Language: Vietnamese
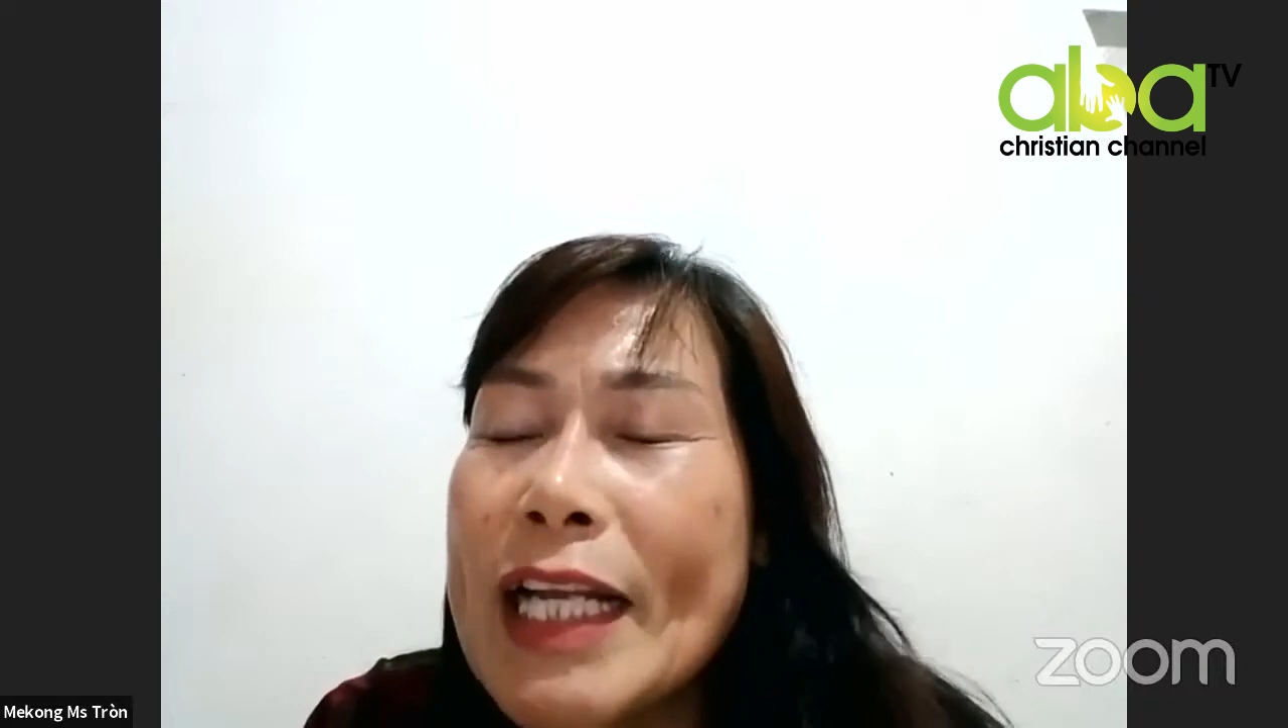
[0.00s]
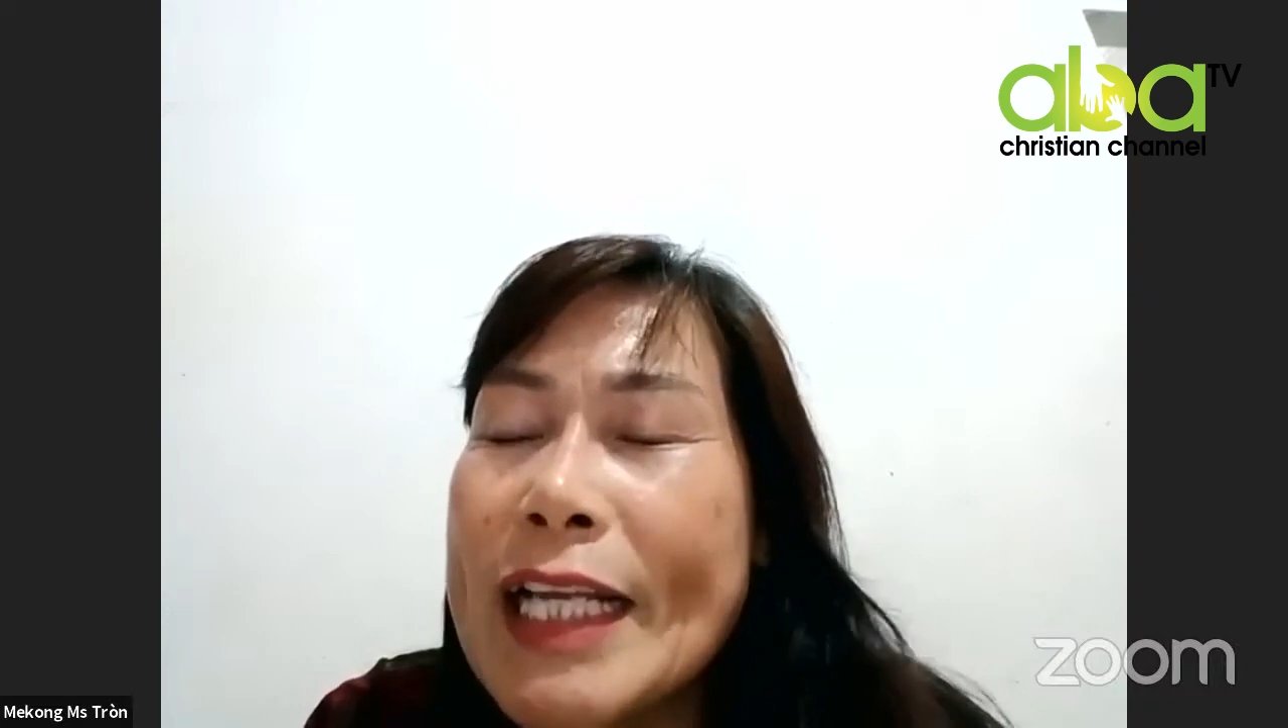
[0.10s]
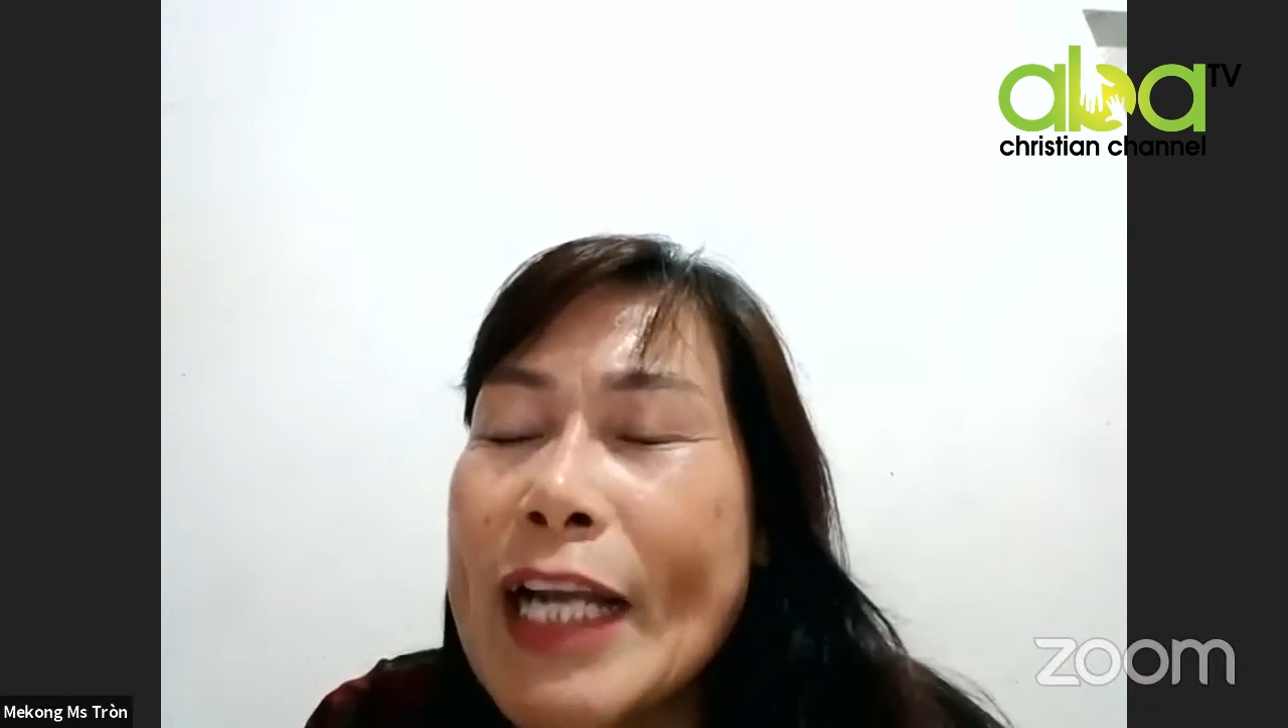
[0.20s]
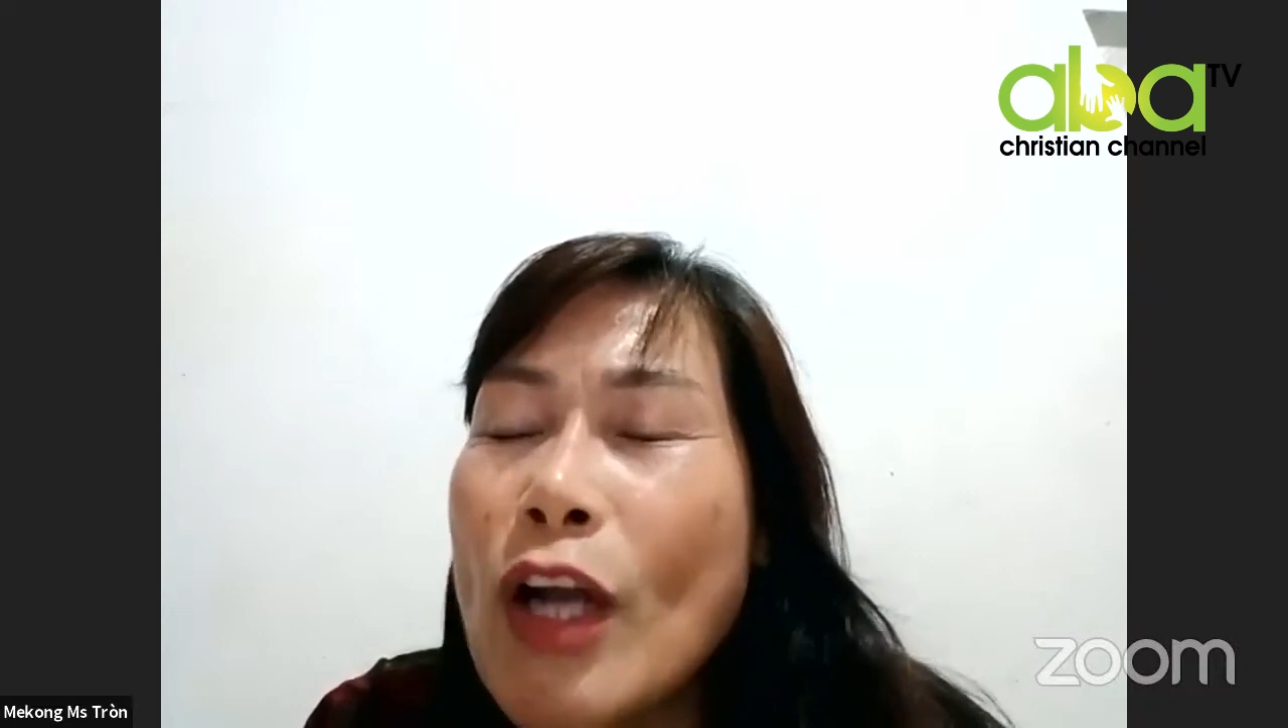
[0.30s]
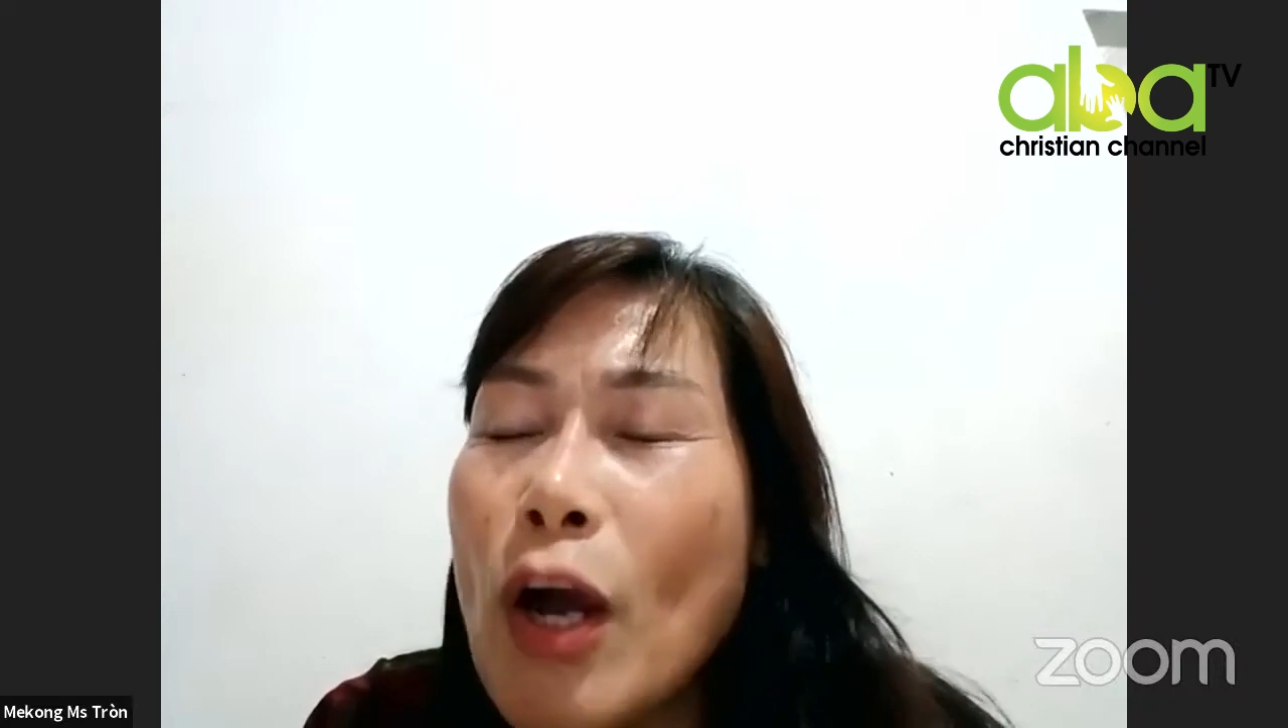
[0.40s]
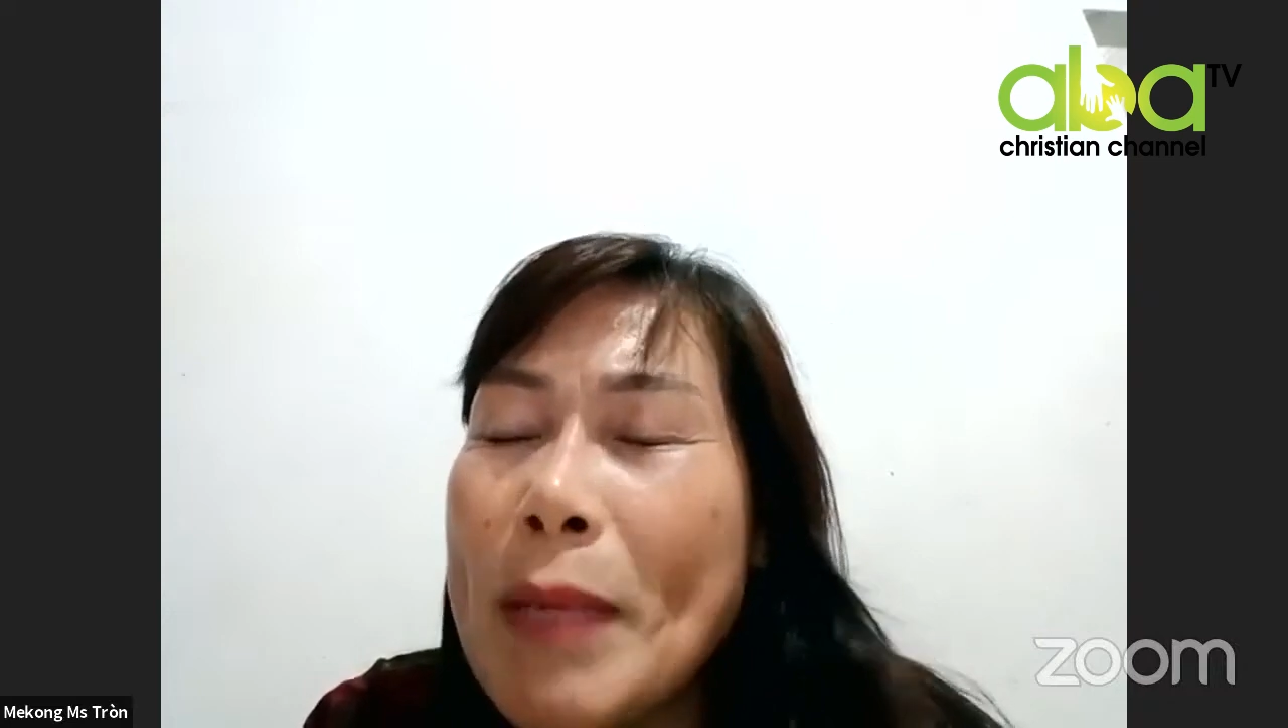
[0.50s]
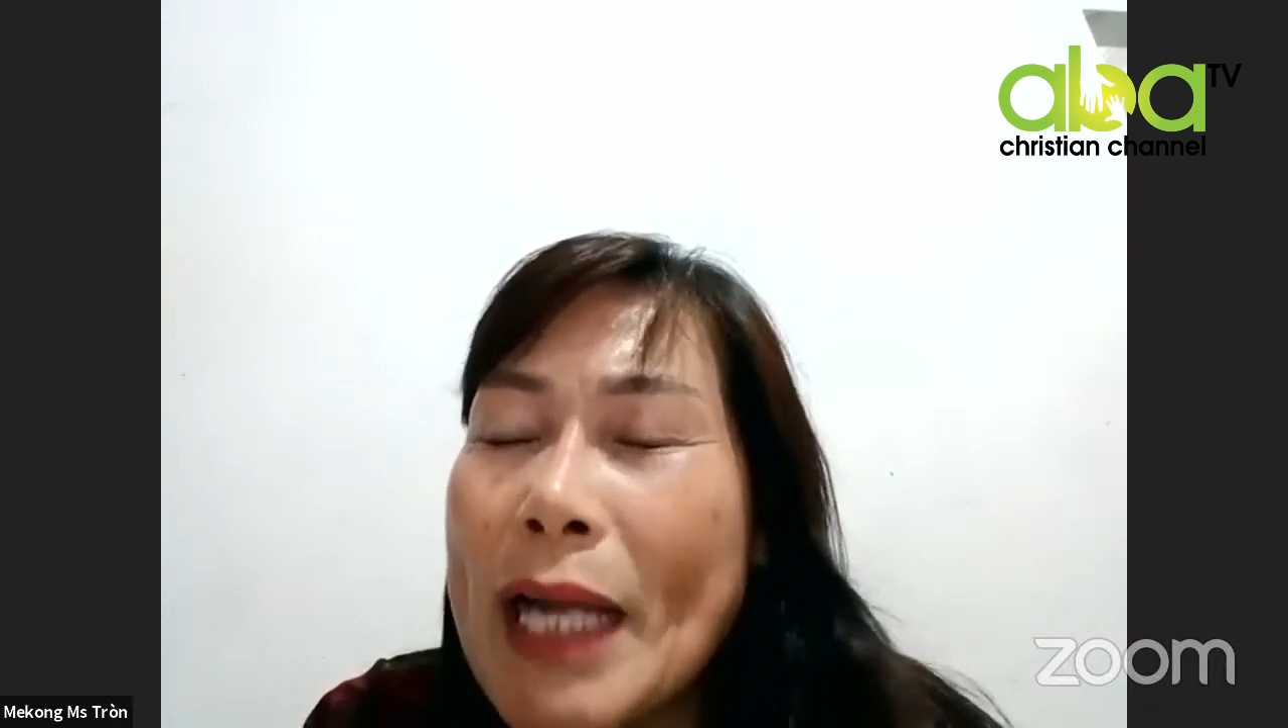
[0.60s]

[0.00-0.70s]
giai đoạn mà